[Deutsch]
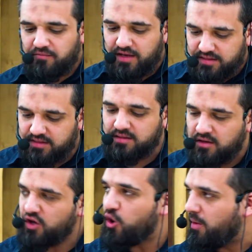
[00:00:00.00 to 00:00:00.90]
wie es
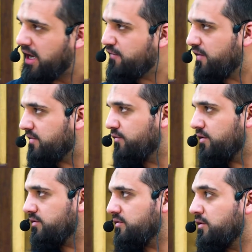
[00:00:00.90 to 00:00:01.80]
überliefert
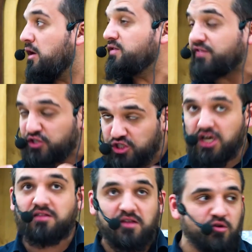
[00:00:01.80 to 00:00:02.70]
wird und aus
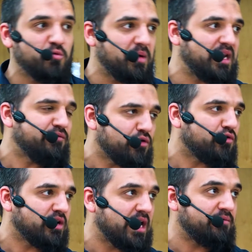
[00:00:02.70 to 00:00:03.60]
verschiedenen
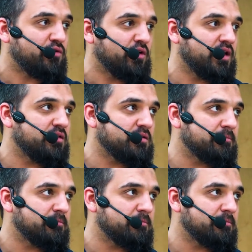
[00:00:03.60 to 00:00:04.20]
Überlieferungen hervorgeht,